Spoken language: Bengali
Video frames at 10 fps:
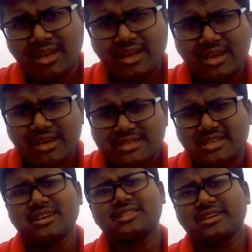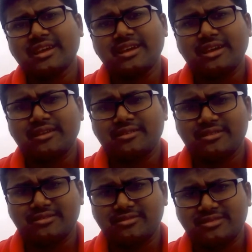সেখান থেকে
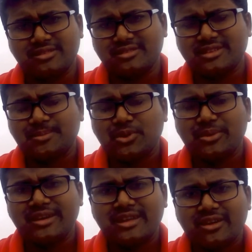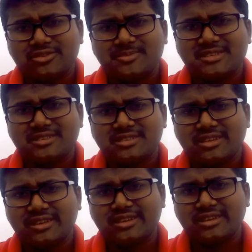ডিপ্লোমা ইন অ্যারোস্পেস
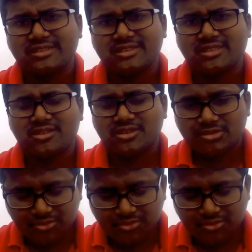ইঞ্জিনিয়ারিংয়ের যাত্রা শুরু